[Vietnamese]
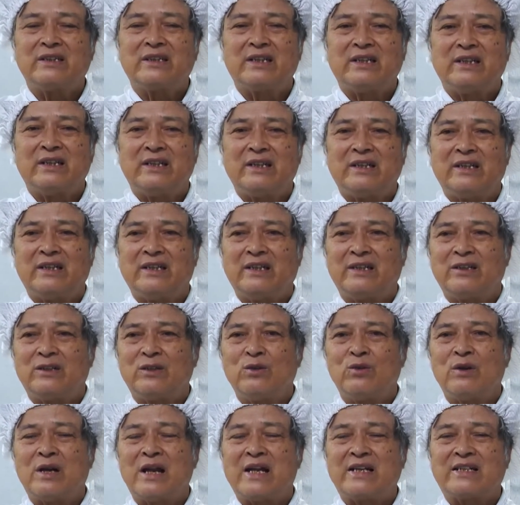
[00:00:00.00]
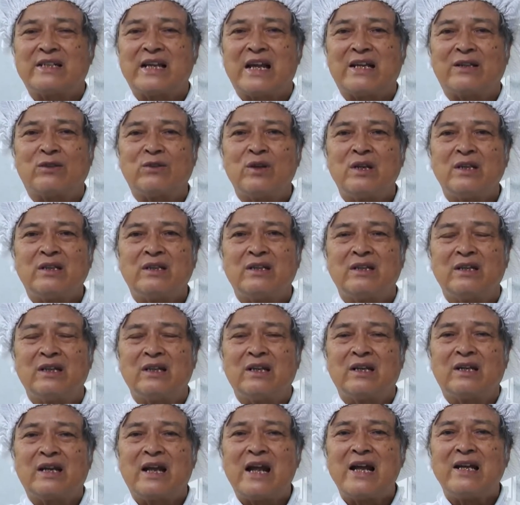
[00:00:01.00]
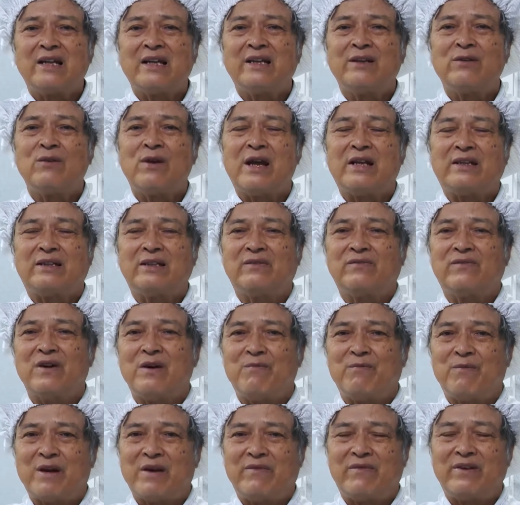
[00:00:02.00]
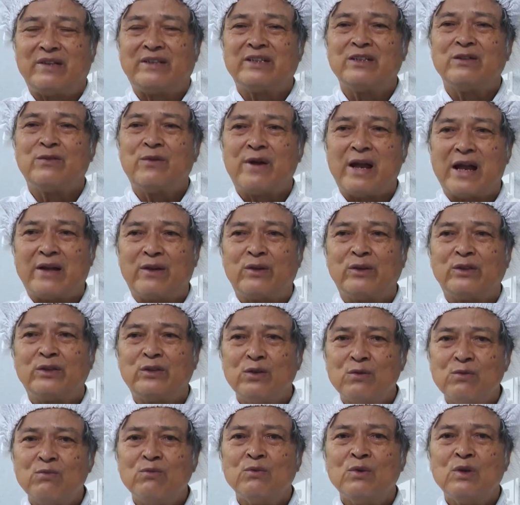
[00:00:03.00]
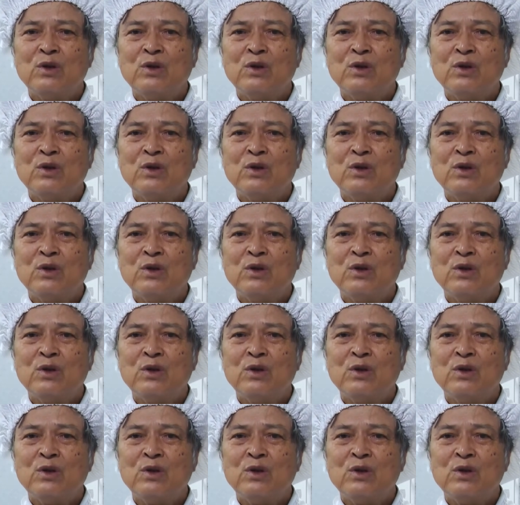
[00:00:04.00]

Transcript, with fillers: thì dù là sản xuất à, các cái loại thực phẩm bảo vệ sức khỏe nói chung